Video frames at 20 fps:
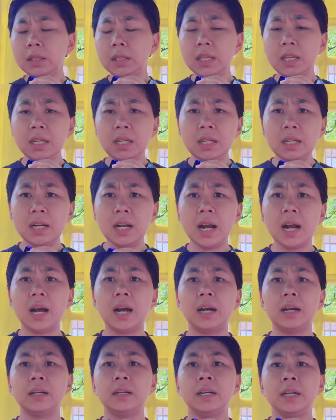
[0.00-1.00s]

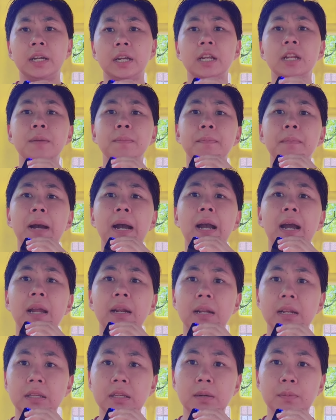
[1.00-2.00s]
tiga ini
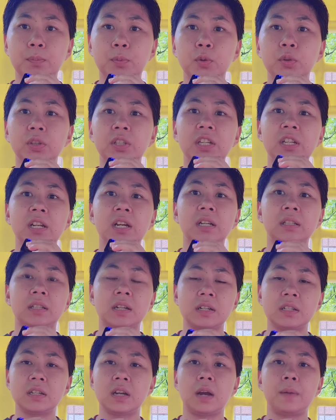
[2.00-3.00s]
makanannya pun tidak
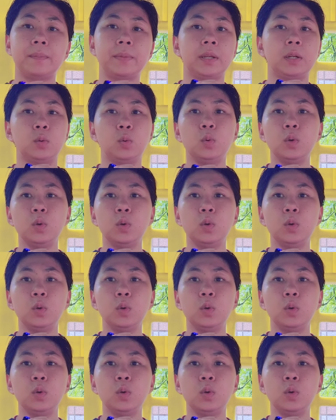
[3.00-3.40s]
terjamin.